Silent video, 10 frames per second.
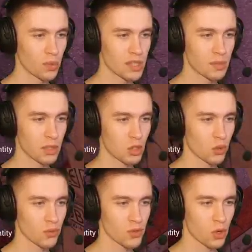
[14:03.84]
думается мне,
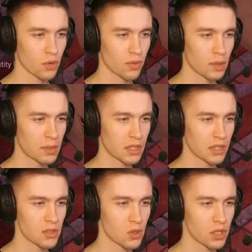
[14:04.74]
что в скором времени
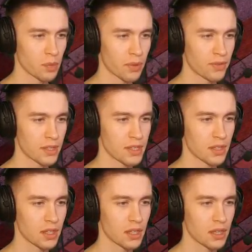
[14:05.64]
это все дело
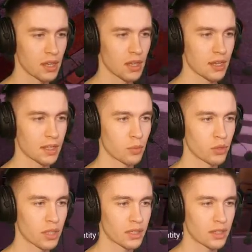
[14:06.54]
пофиксят, и когда будет